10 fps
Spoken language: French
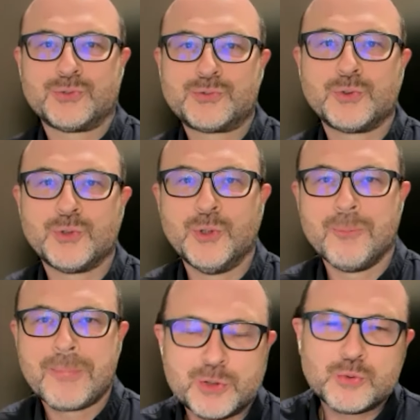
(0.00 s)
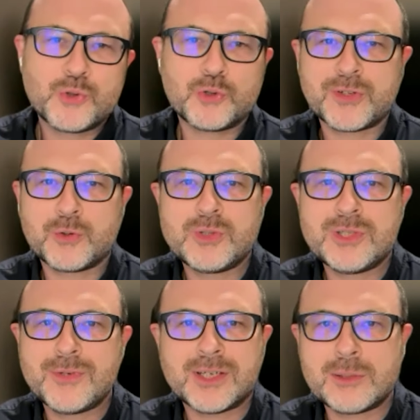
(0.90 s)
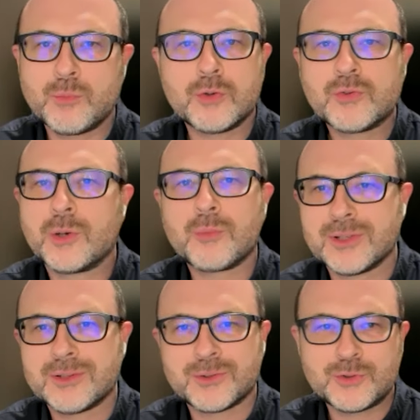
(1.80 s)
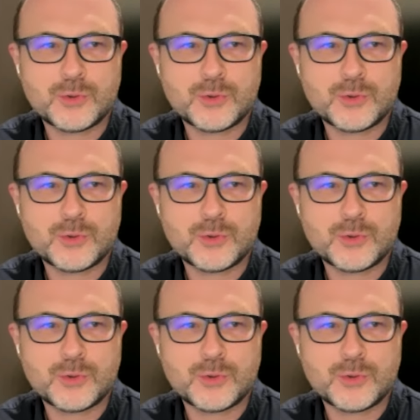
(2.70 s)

en, photo, mais toujours dans un univers qui me ressemble, hein,